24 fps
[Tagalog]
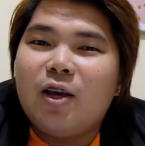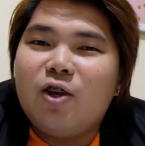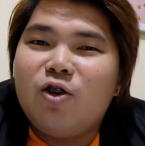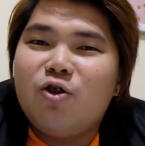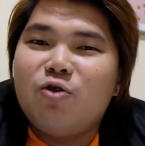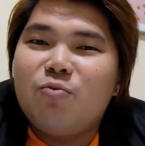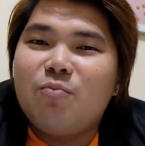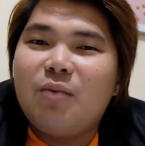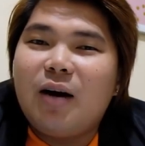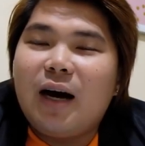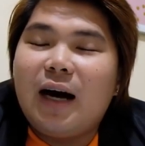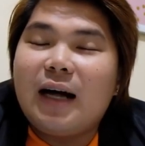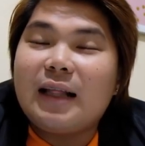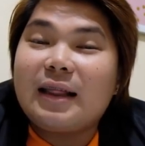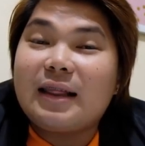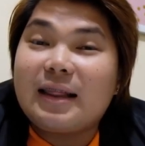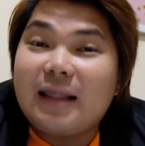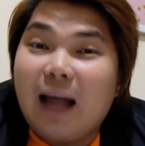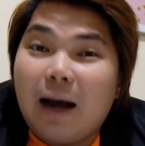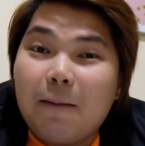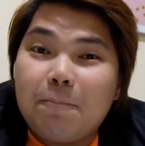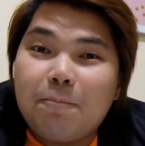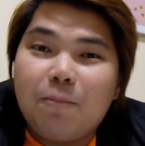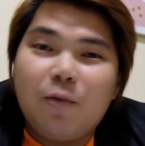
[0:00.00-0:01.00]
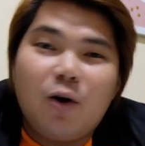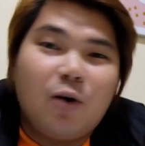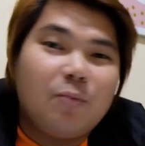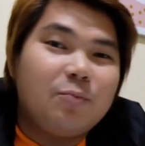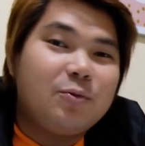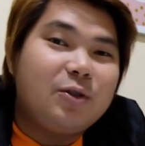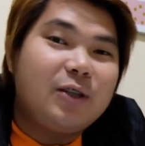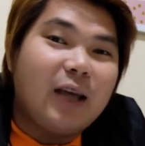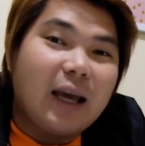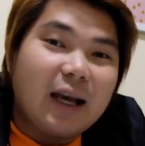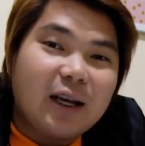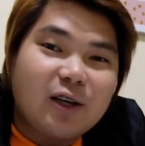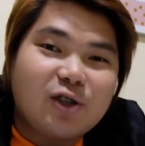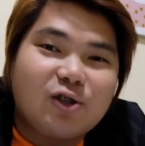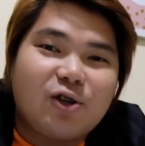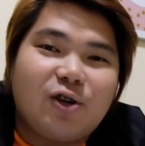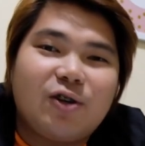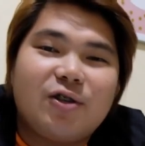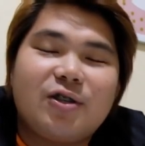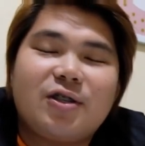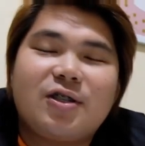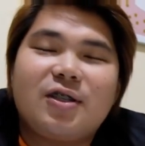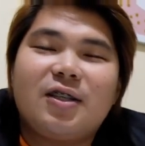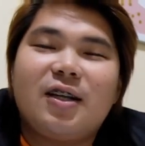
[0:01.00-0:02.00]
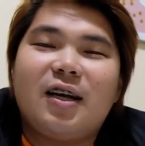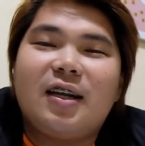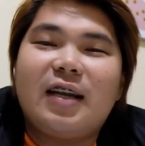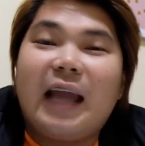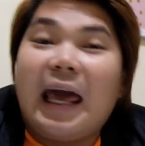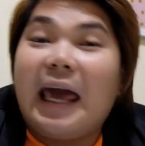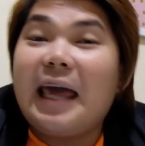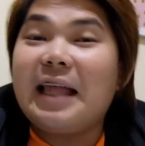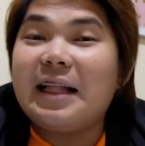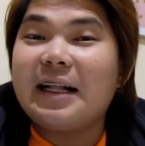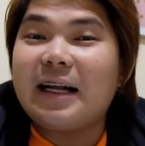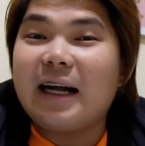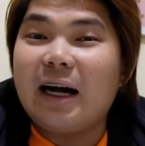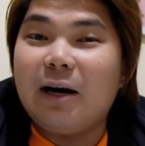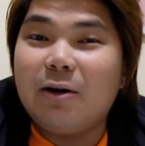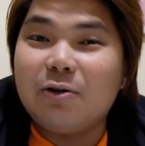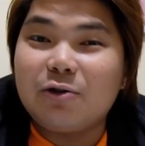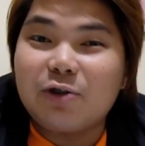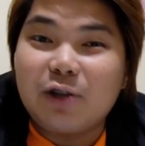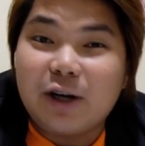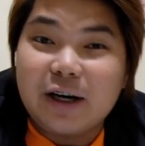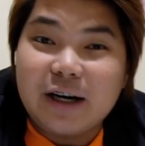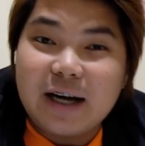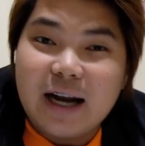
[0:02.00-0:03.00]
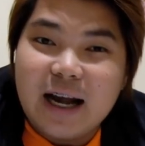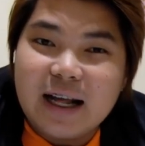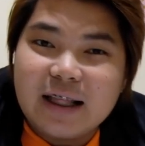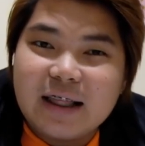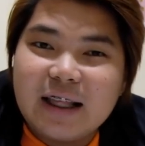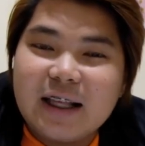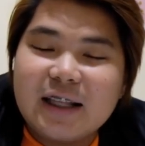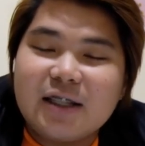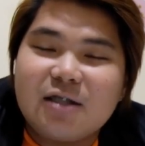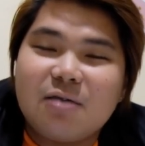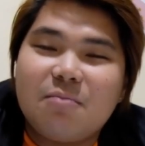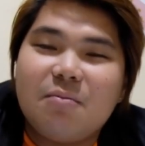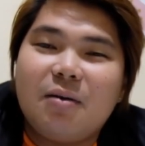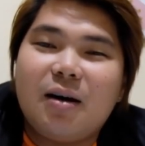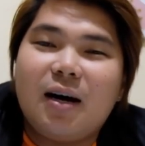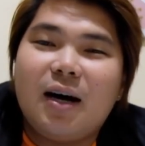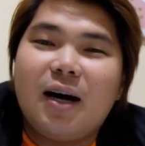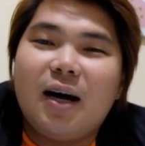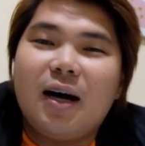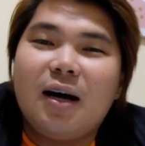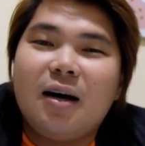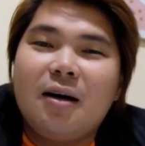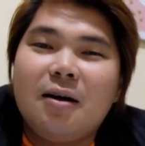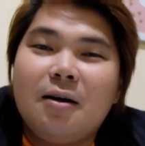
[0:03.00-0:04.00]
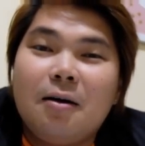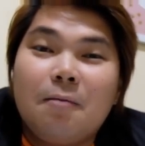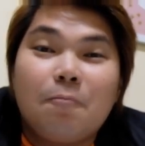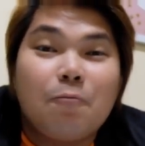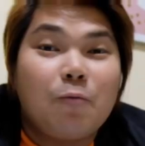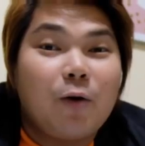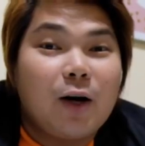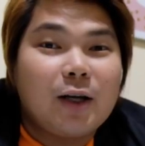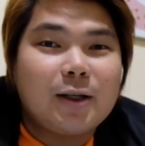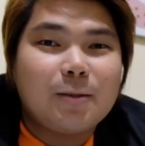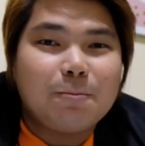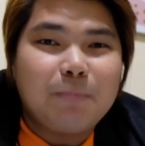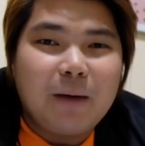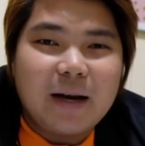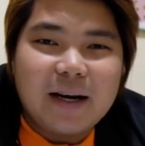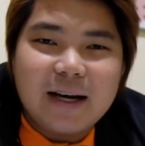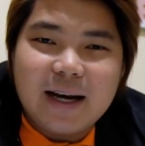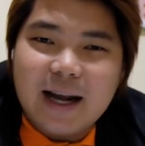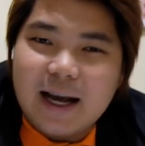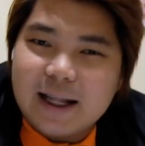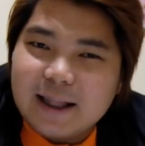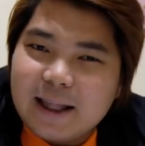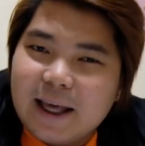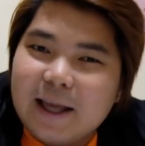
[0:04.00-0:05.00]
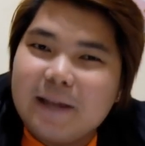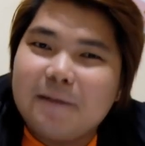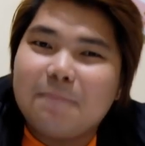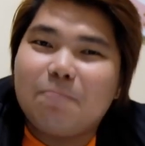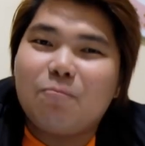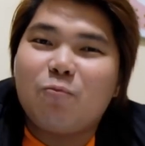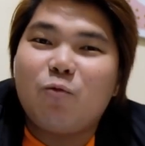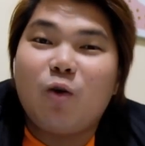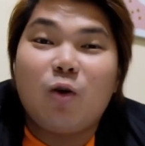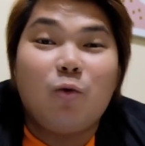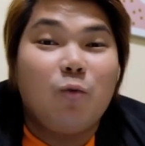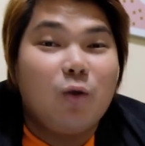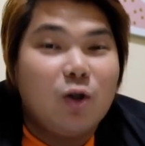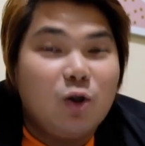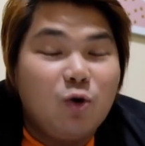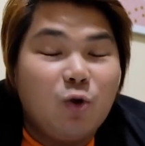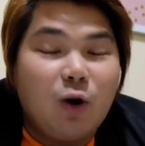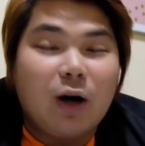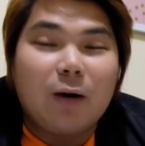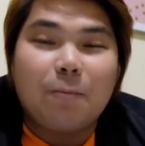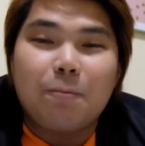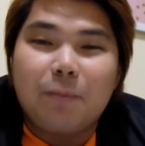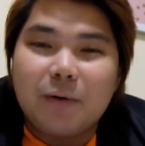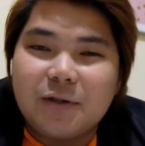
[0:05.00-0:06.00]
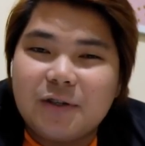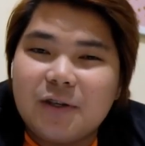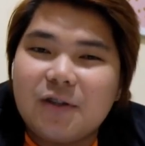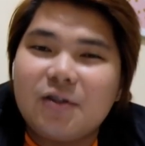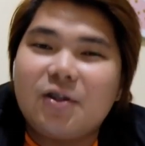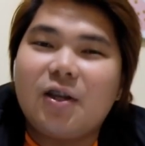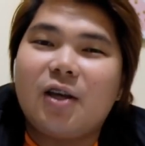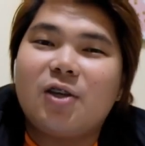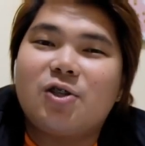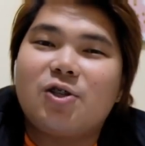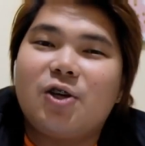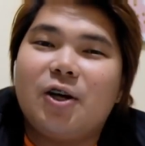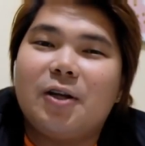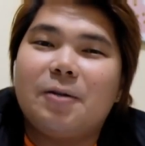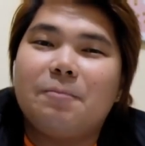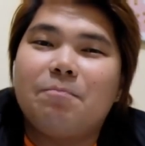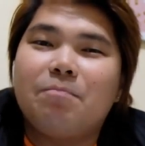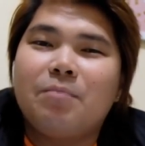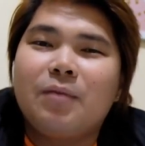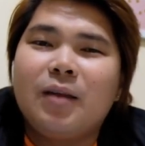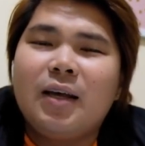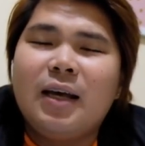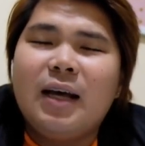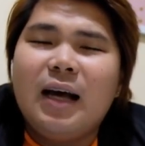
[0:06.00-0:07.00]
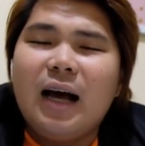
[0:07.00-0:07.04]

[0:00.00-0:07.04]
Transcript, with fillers: yung mga top objections na na-encounter natin sa mga prospect natin when we do our presentation.